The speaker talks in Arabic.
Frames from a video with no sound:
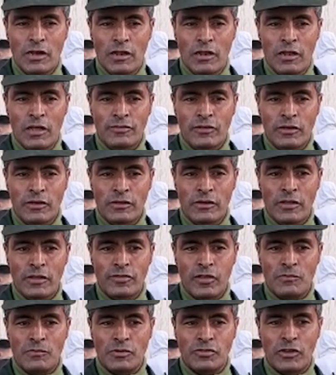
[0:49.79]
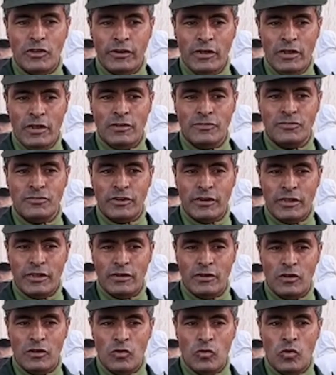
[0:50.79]
الذي نظمت الرحلة
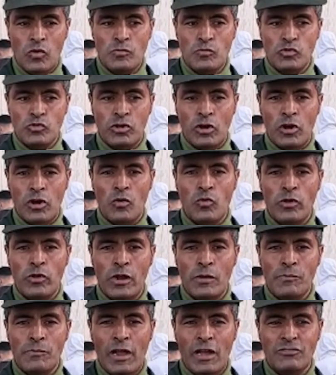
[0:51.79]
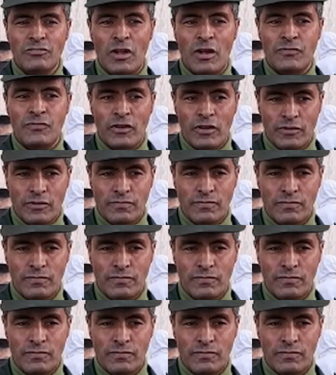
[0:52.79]
السرية والمتكونة من 10 أفراد